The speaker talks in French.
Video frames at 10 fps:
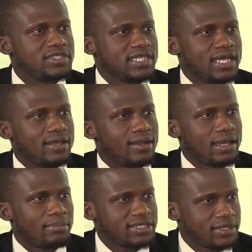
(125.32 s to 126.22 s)
disais,
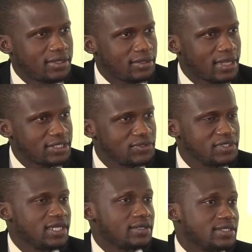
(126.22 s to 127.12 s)
l'ambassadeur de la
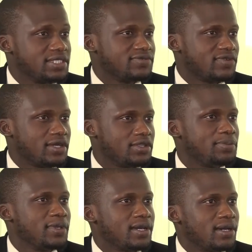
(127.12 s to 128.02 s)
Tunisie en Côte d'Ivoire,
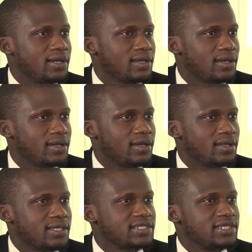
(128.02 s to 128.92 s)
depuis quand
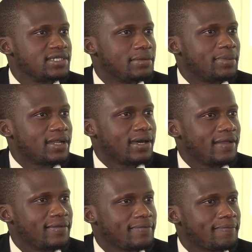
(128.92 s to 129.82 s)
euh, est-ce qu'il n'est pas là